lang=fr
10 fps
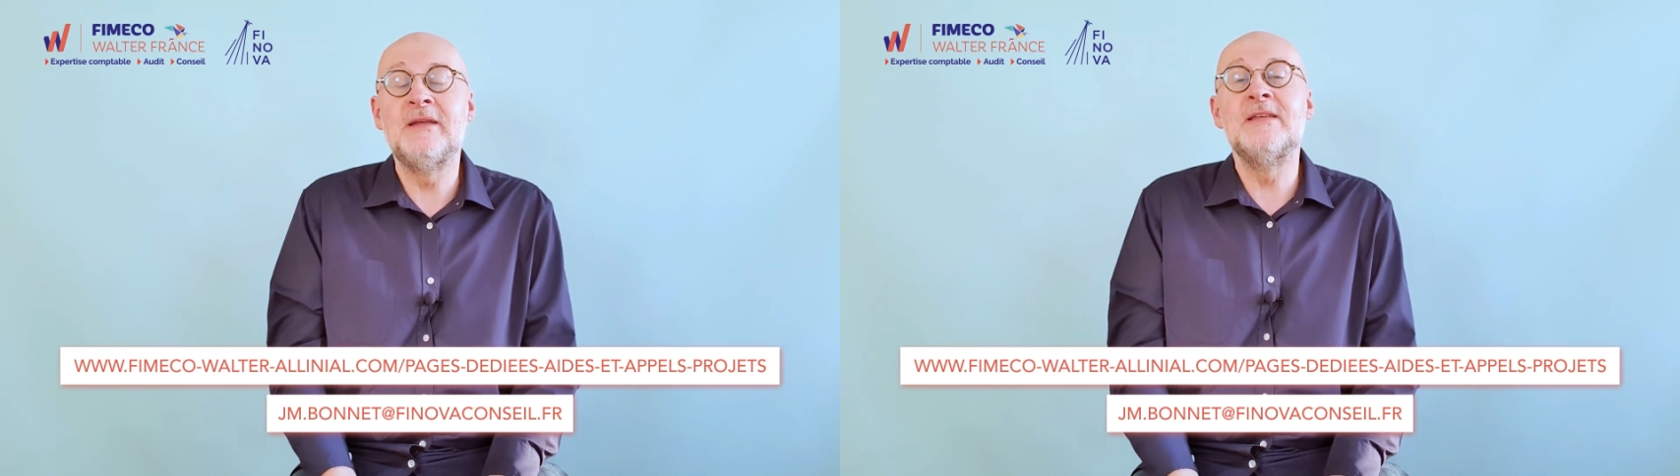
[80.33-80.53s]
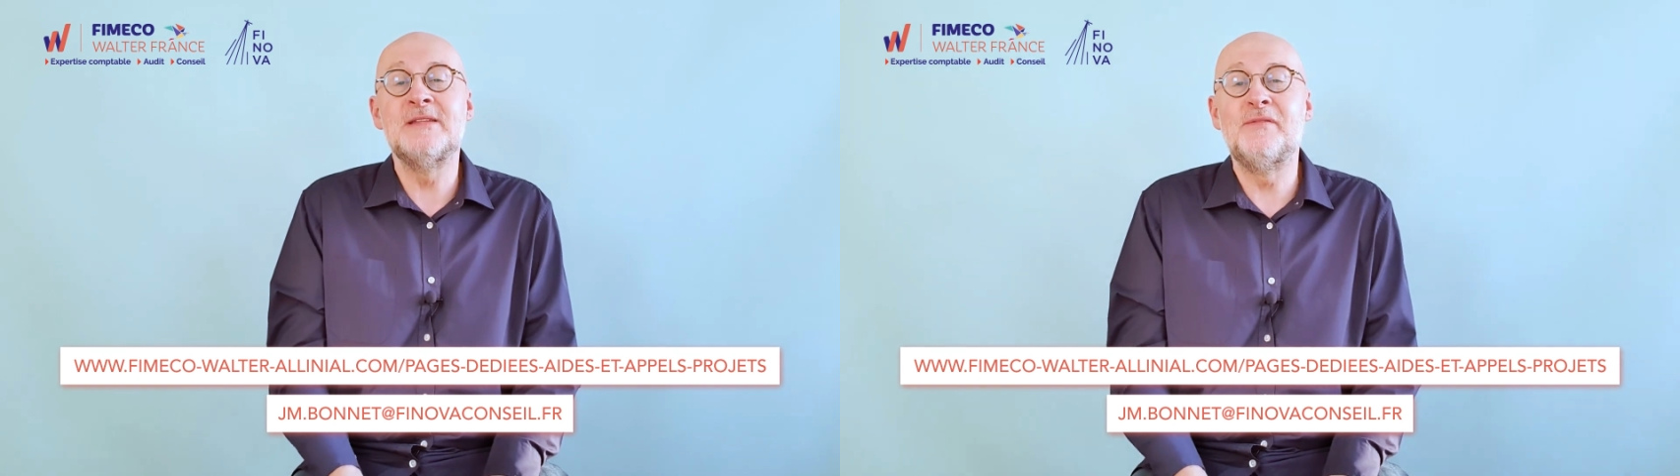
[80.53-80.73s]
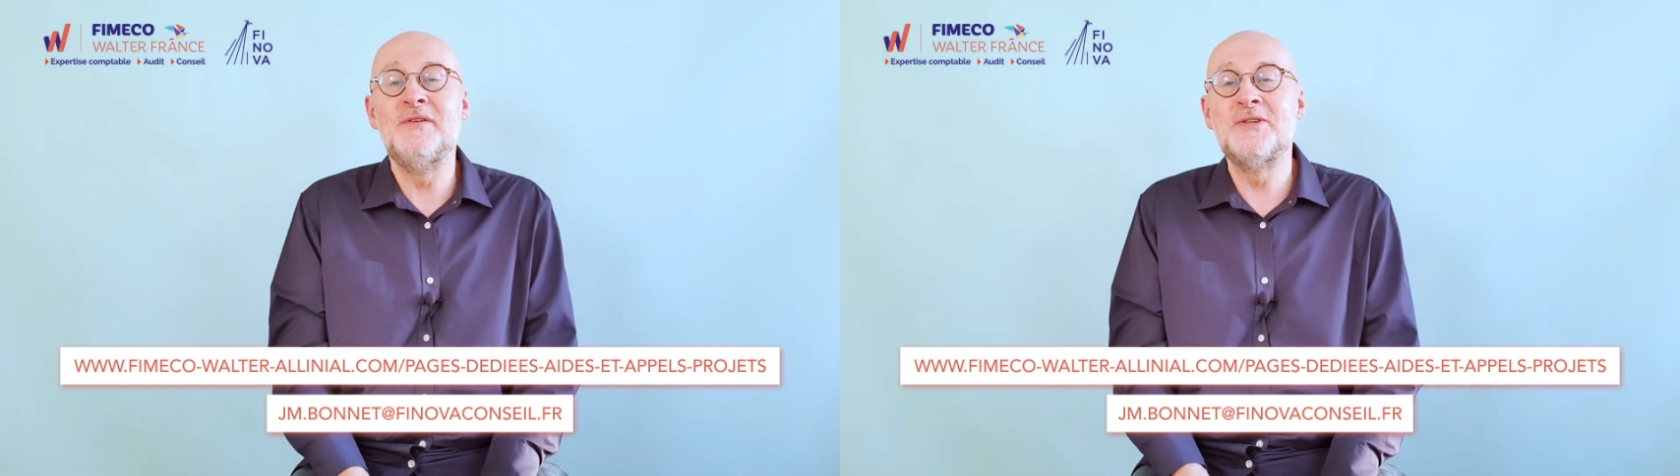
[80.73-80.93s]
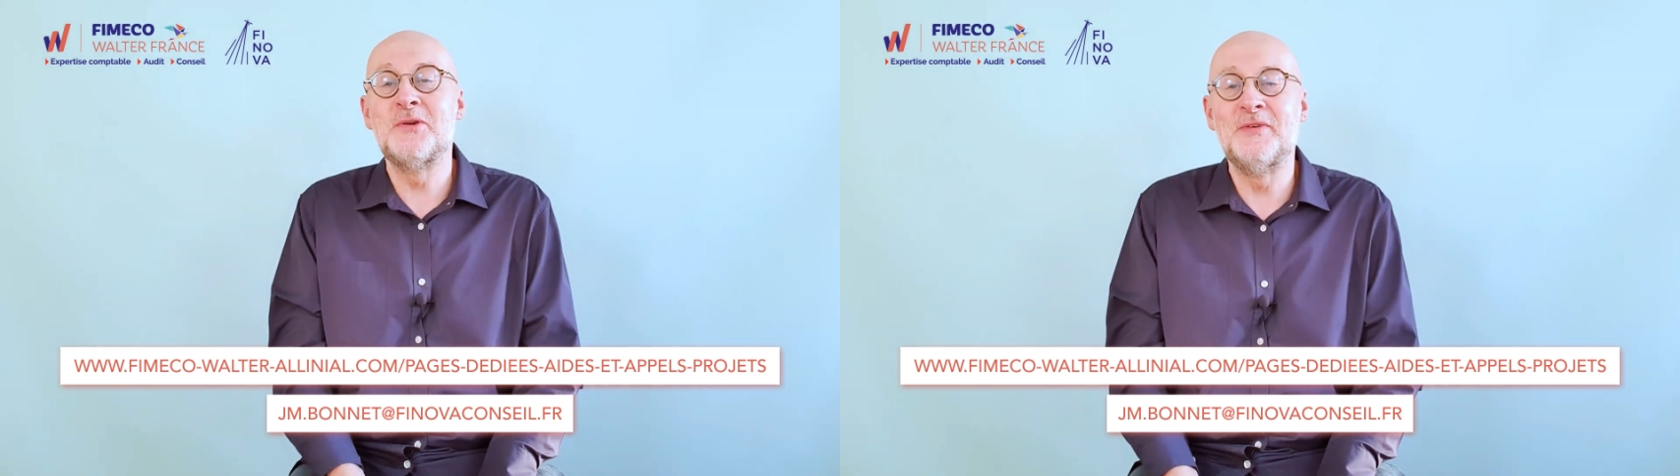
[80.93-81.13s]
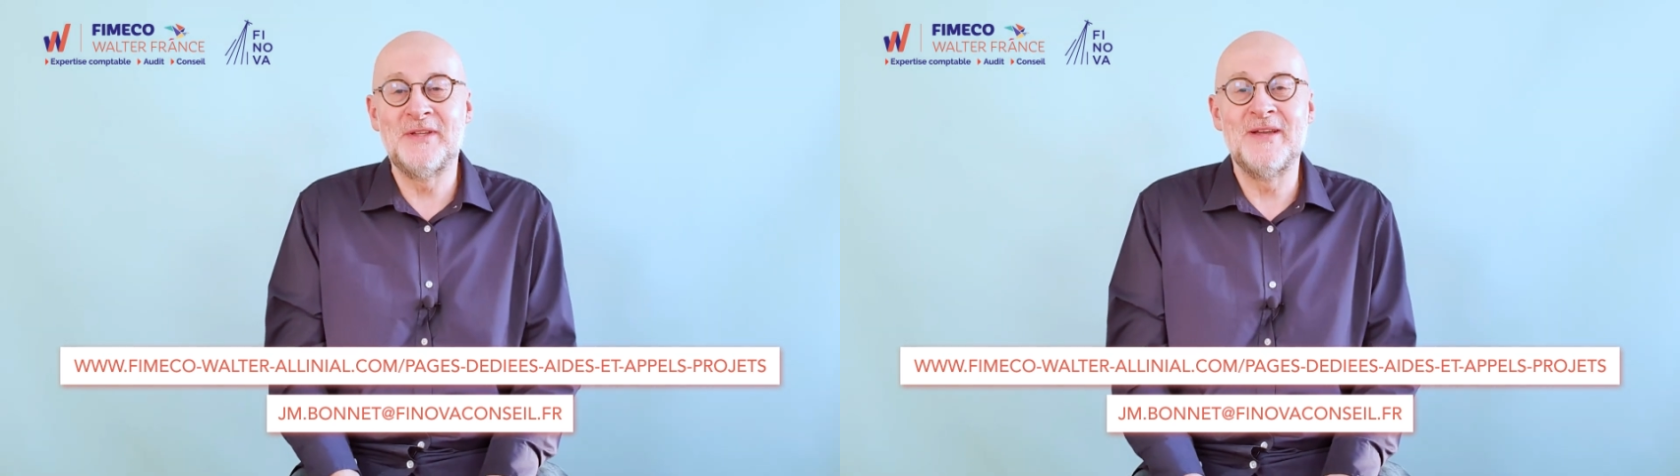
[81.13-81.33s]
qui s'affiche sur
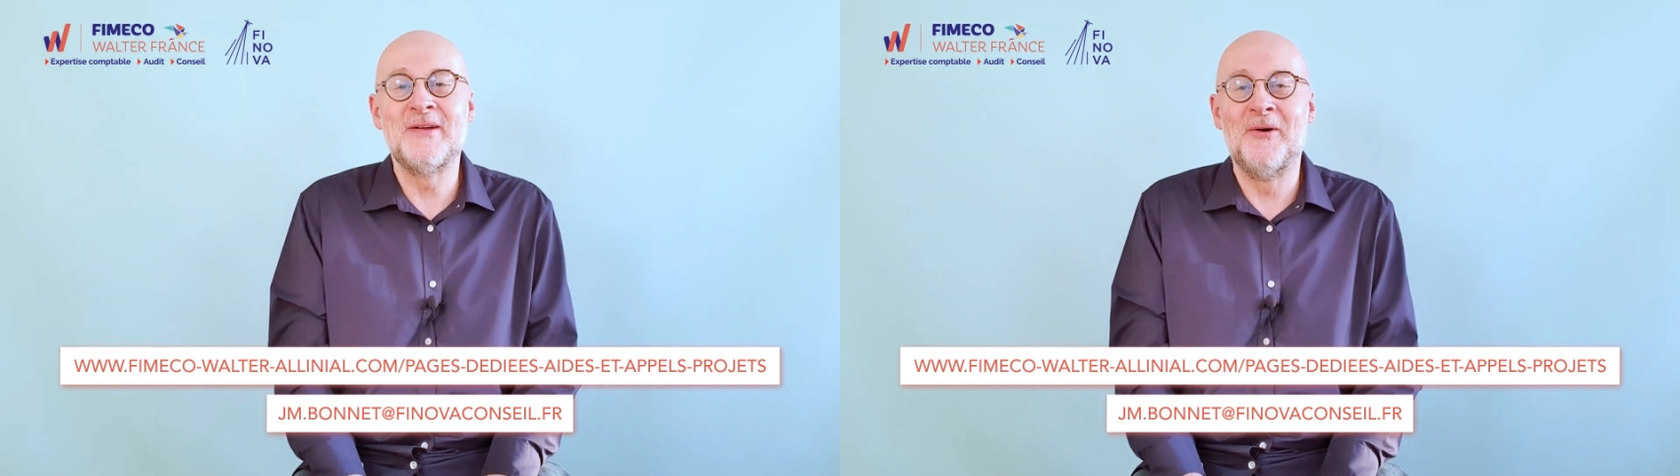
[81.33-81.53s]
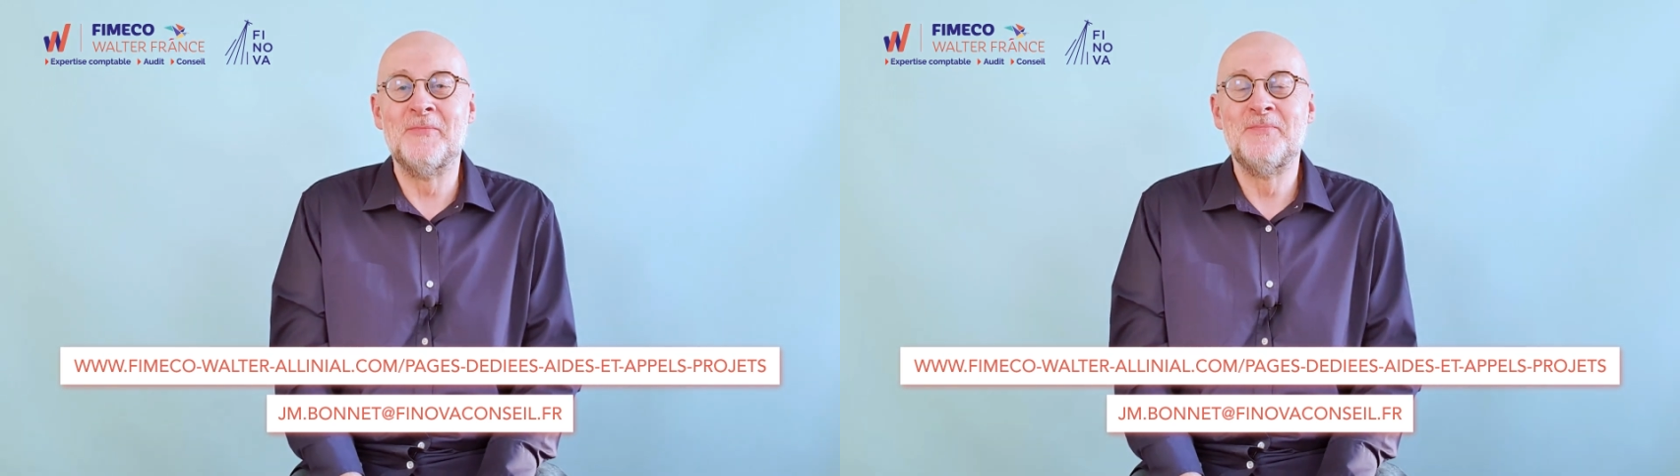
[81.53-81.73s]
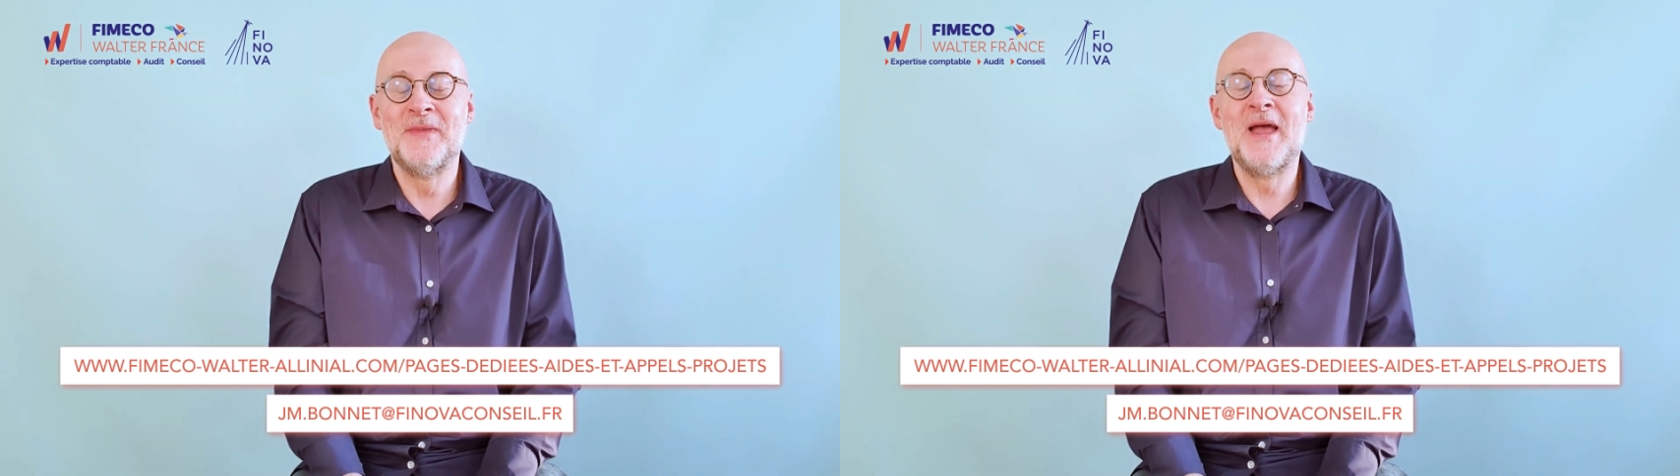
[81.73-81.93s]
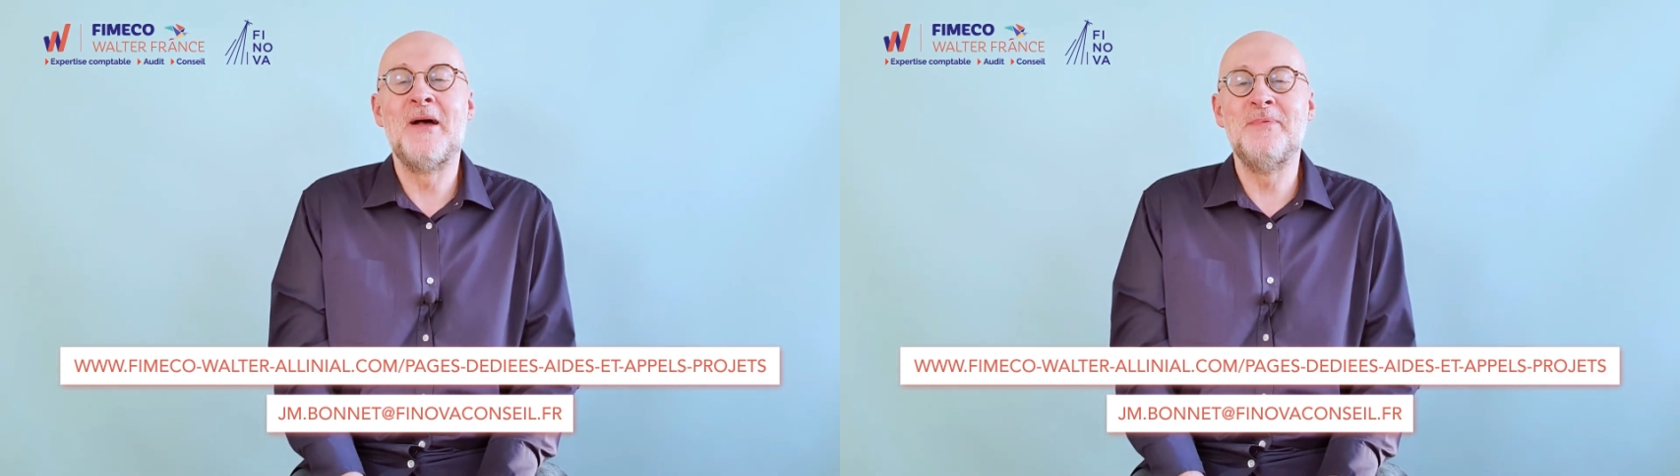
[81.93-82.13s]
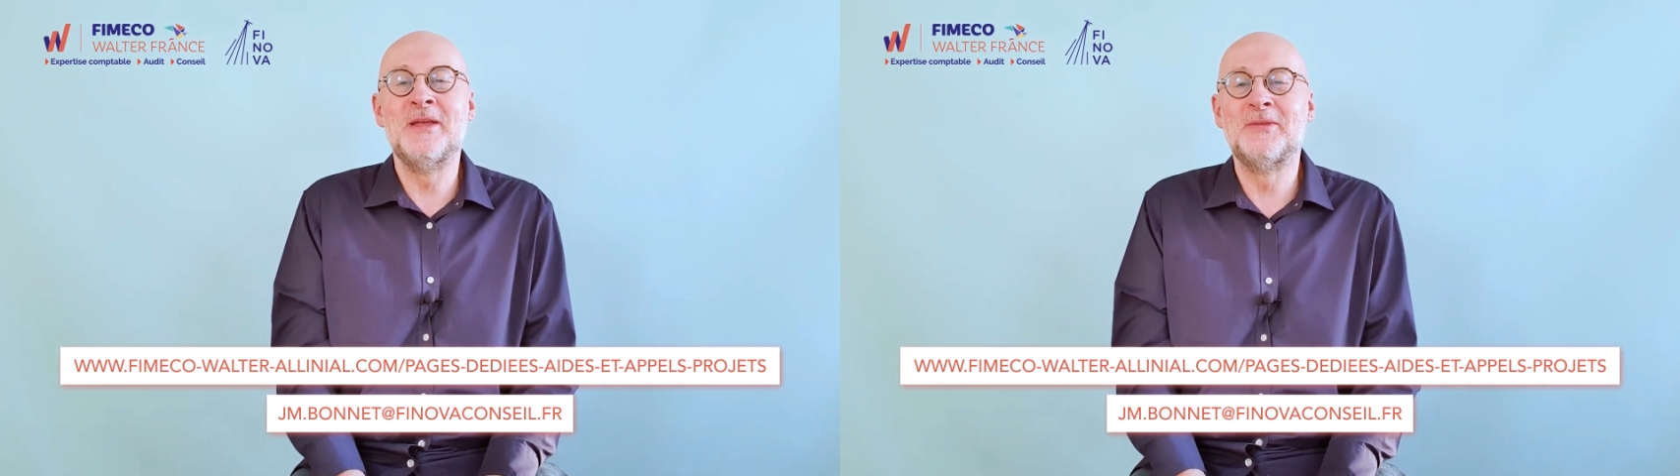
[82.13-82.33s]
votre écran.
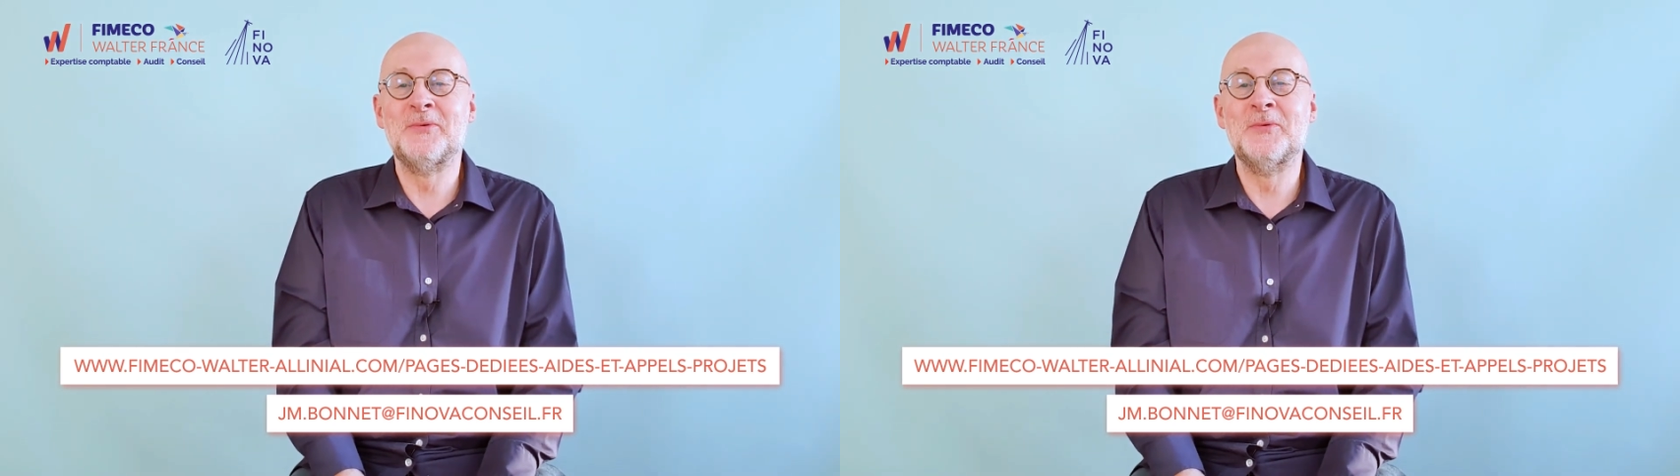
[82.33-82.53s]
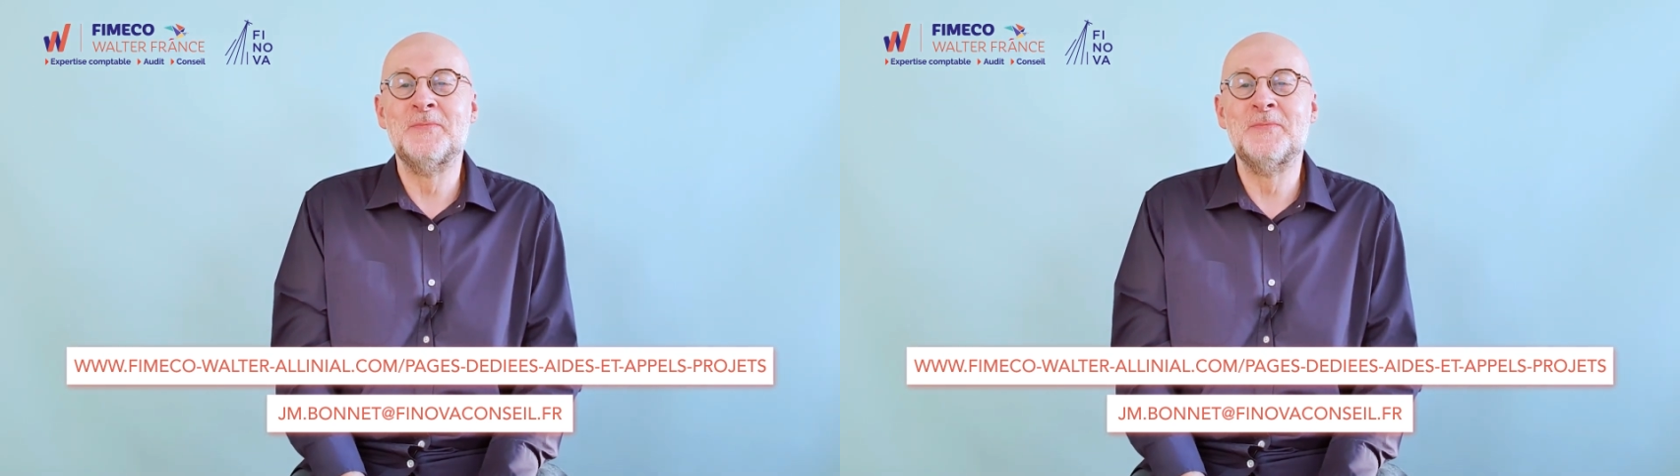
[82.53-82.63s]
À bientôt.